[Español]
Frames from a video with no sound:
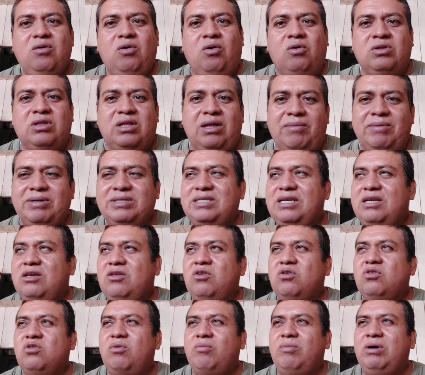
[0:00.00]
O tal vez se
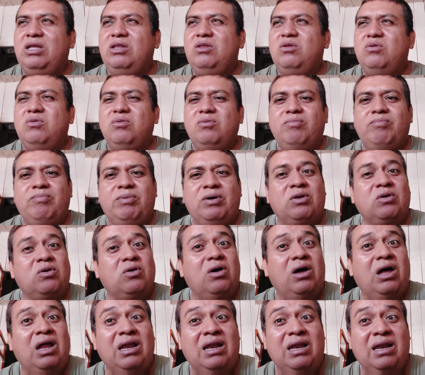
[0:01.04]
quedó tomando, pero
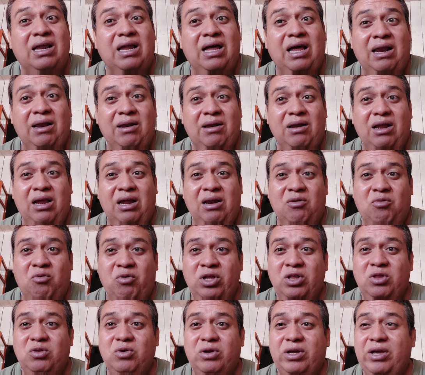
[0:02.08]
al, al,
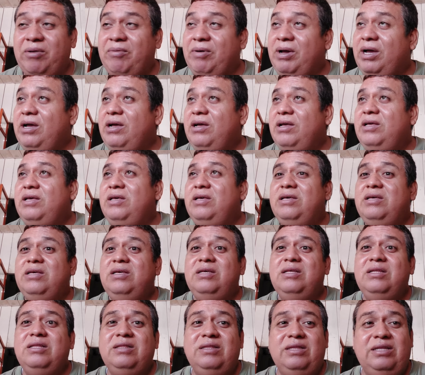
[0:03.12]
cuento que va,
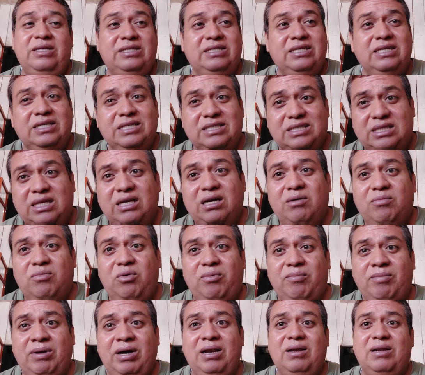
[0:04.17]
dicen que estaba
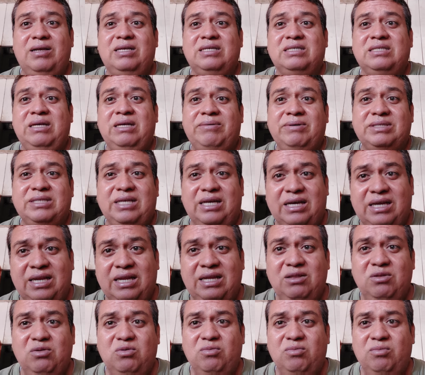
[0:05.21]
muy mal, que estaba
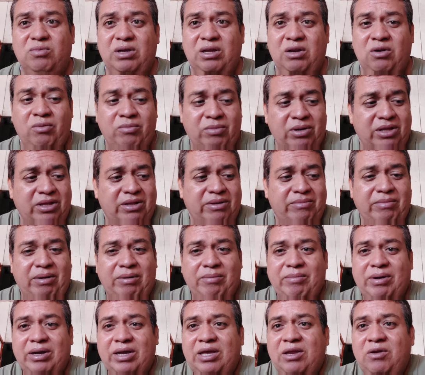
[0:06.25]
sangrando. El hombre, me
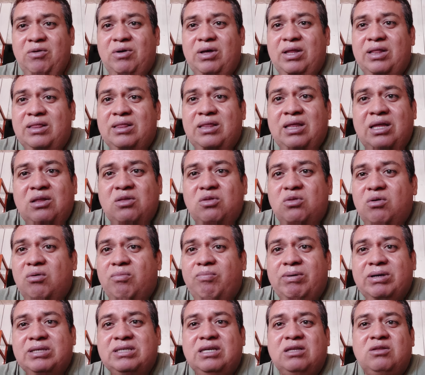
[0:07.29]
imagino que tanto
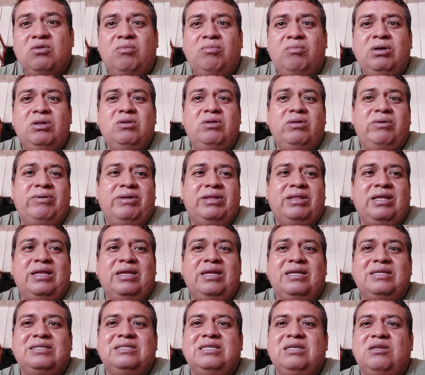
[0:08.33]
pasa tomando, debe
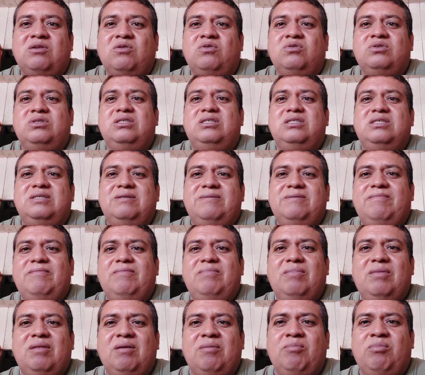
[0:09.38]
tener cirrosis.
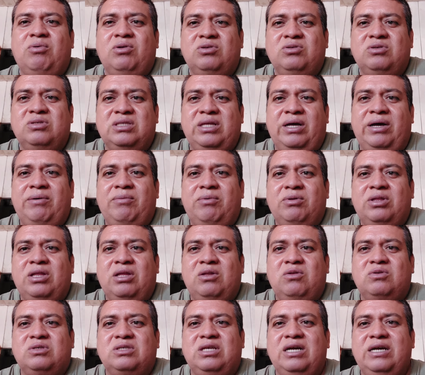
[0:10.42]
Por eso estaba
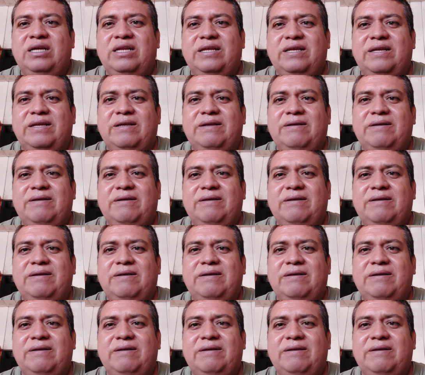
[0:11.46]
botando sangre.